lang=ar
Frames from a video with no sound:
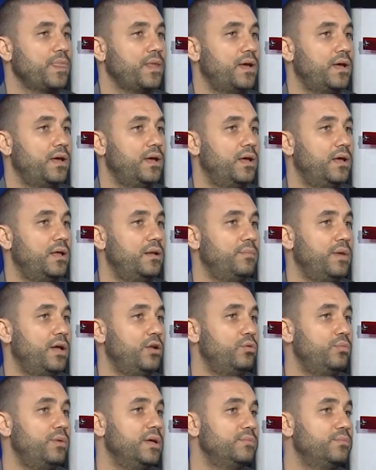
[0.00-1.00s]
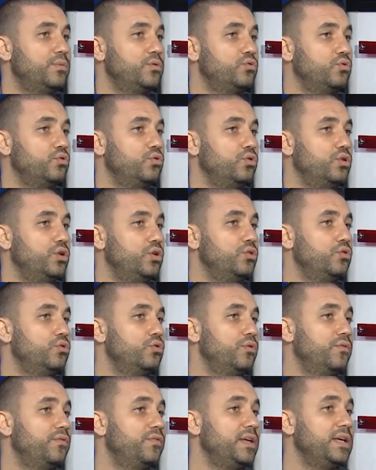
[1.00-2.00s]
آه، المعلومات بتقول
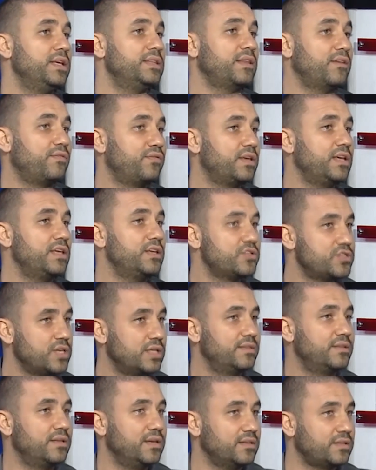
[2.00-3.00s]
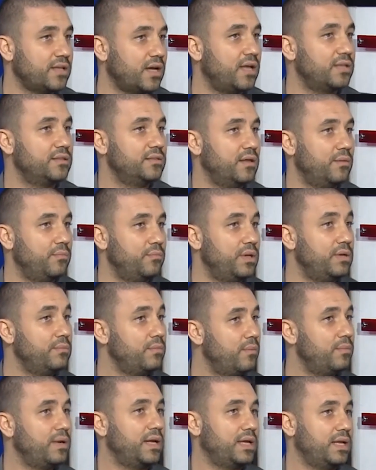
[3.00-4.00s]
انه في تفكير جدي يتقدم
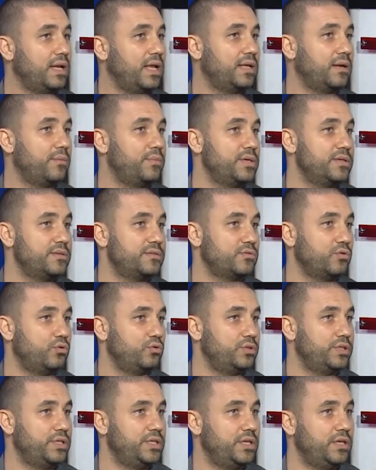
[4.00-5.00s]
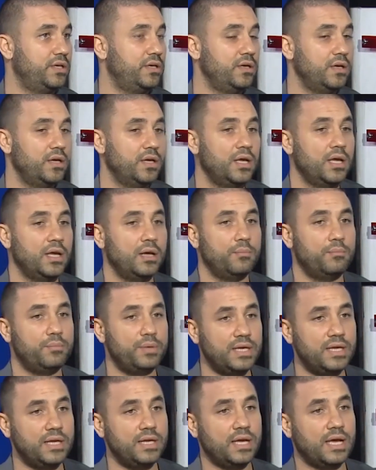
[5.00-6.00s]
بالمملكه العربيه السعوديه
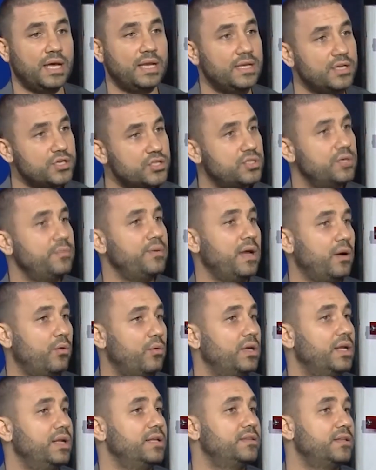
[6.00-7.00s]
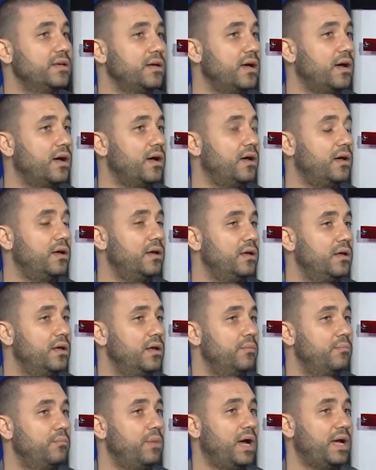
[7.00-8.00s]
بالاجتماع والالتقاء
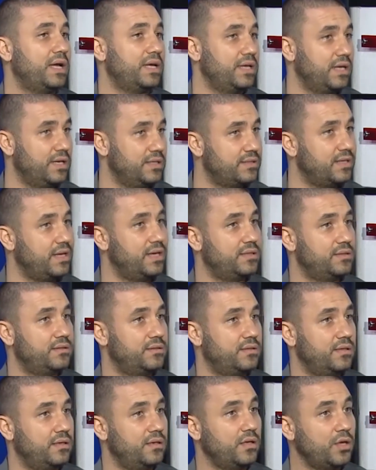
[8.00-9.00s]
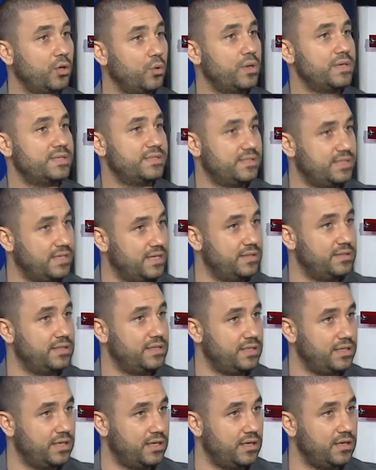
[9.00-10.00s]
مع قيادات القوى
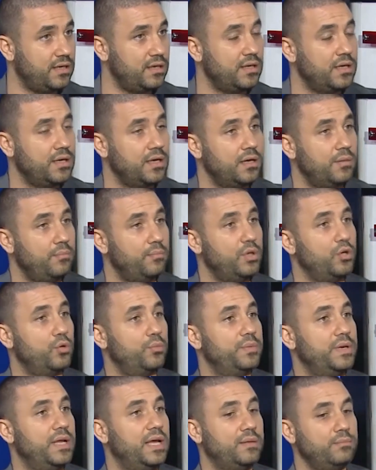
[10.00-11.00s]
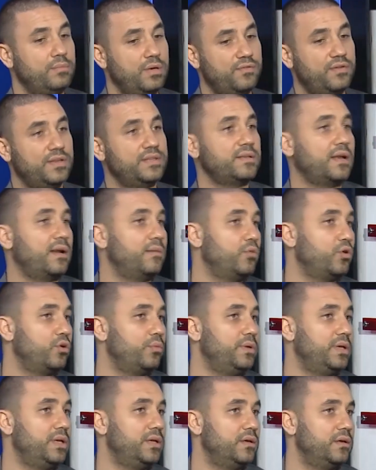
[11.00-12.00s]
السياديه بلبنان بالفتره
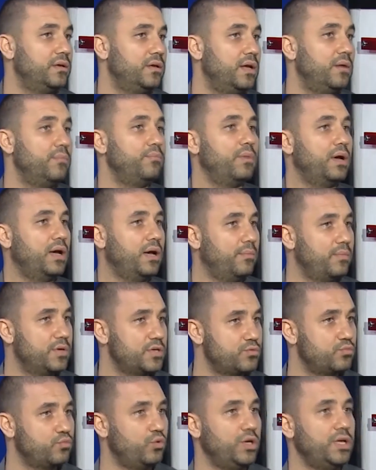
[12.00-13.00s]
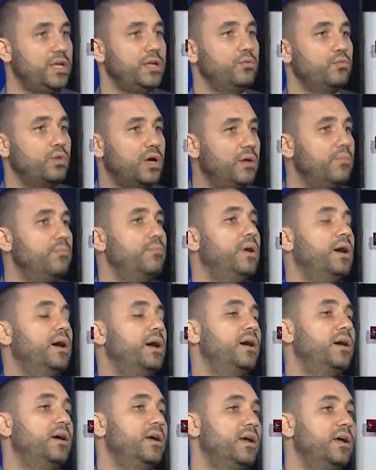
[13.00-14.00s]
المقبله اما مجموعين
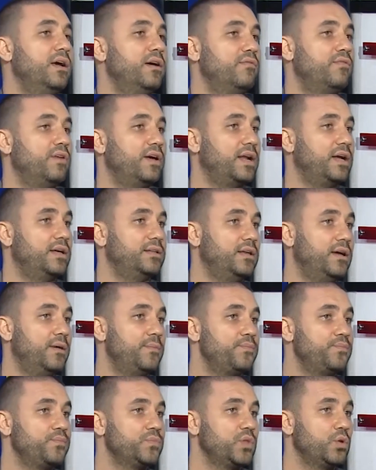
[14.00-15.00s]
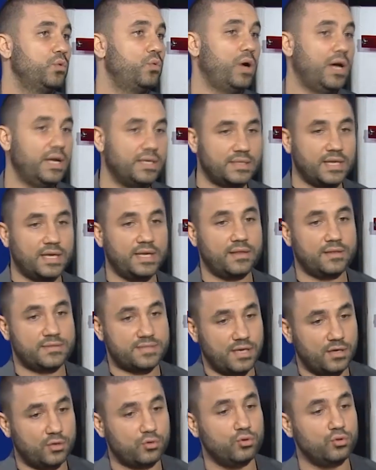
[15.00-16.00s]
واما فرادة وهذا طيب.
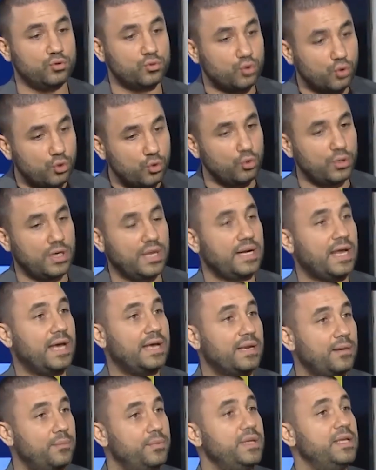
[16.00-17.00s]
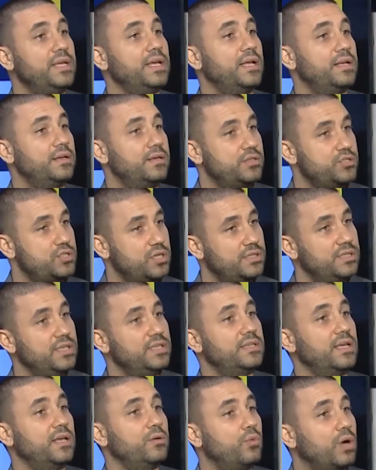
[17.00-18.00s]
سيكون دخولا بهدف. عربيا
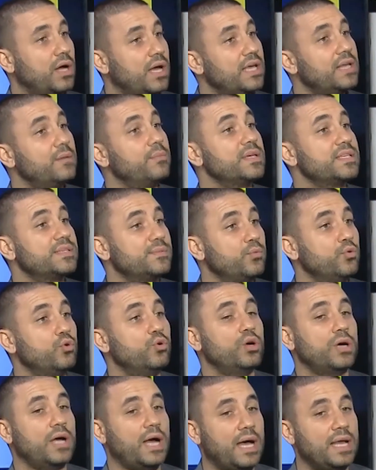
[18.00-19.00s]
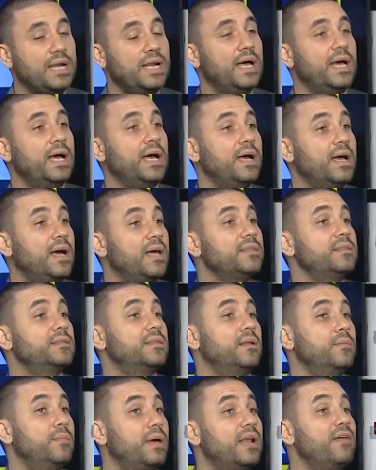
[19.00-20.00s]
جديدا وغير مسبوق على خط
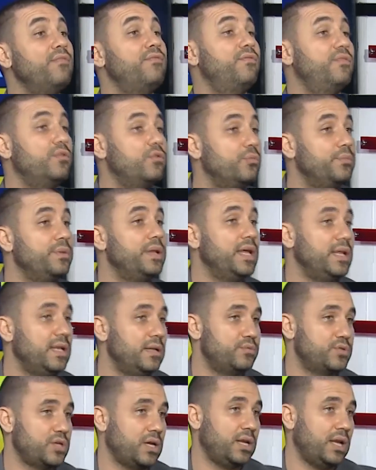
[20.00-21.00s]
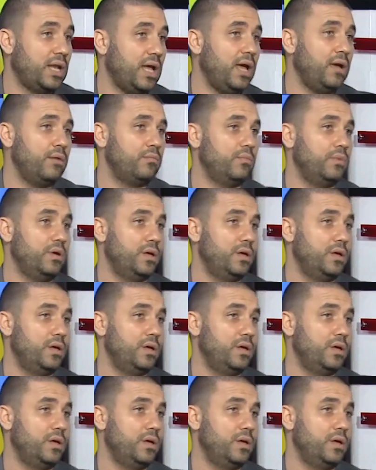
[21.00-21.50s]
الملف اللبناني بشكل عام